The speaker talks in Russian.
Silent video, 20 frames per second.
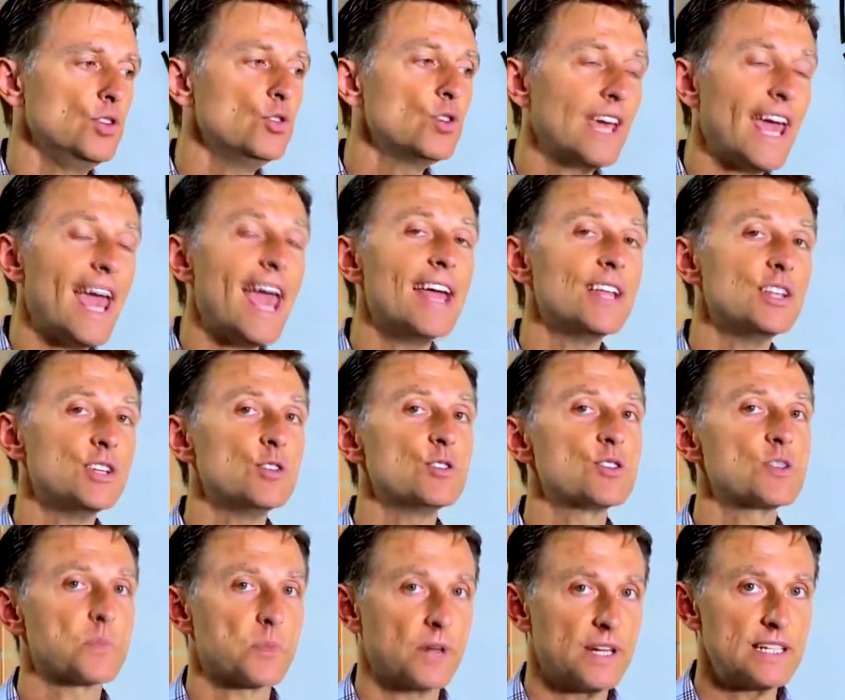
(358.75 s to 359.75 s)
Если
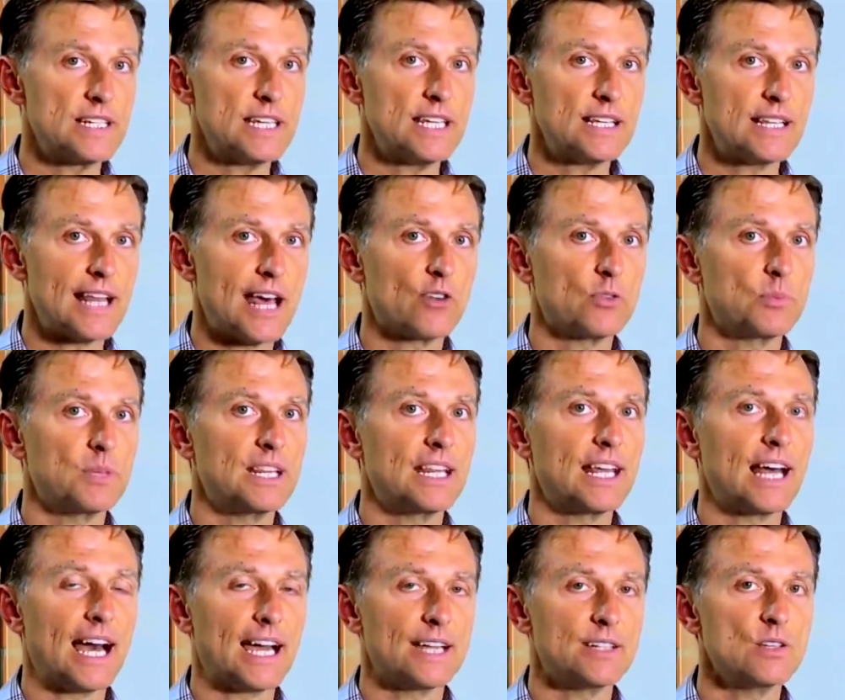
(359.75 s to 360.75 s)
можете бегать
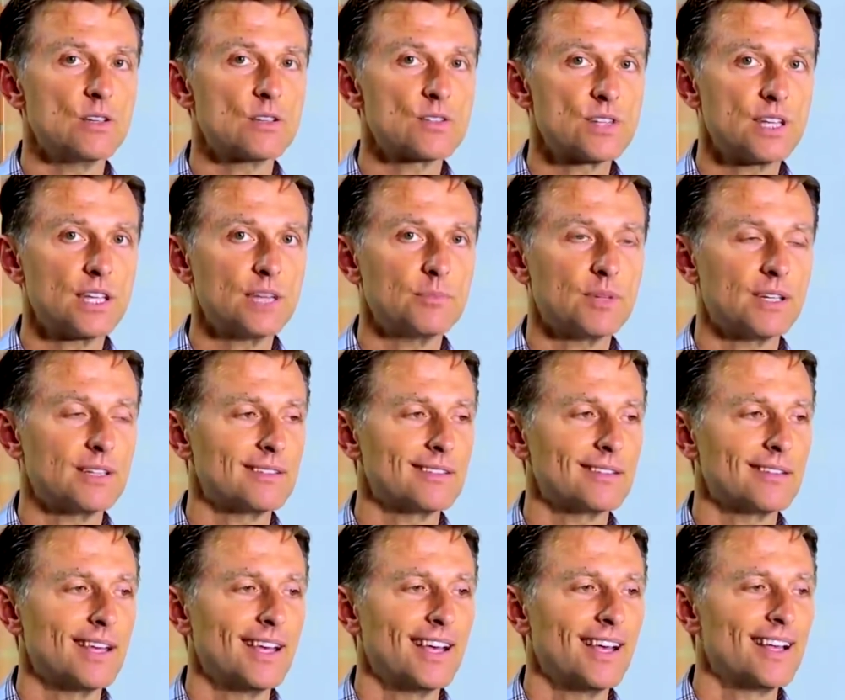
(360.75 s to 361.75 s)
спринты, это было бы
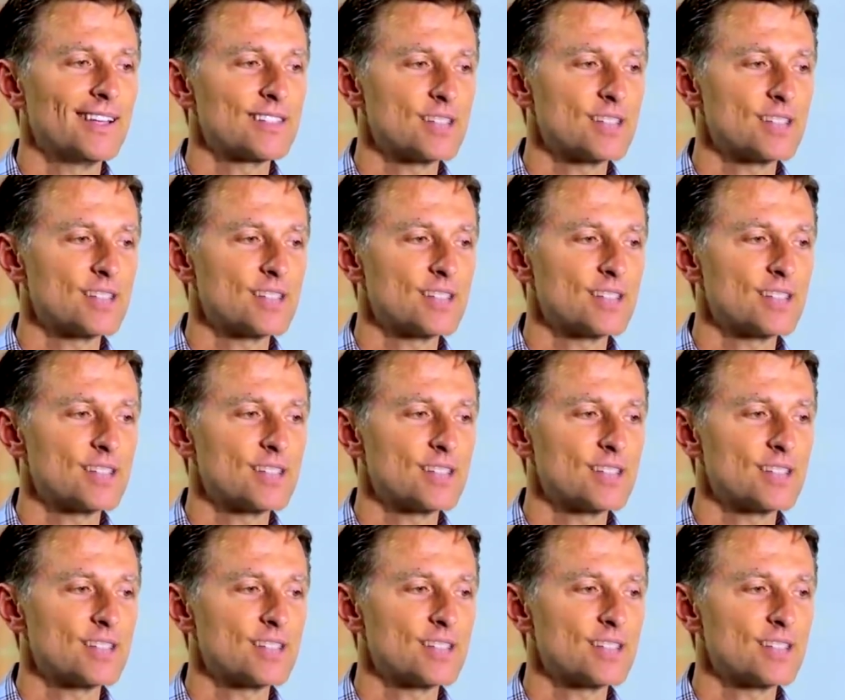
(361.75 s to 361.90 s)
идеально.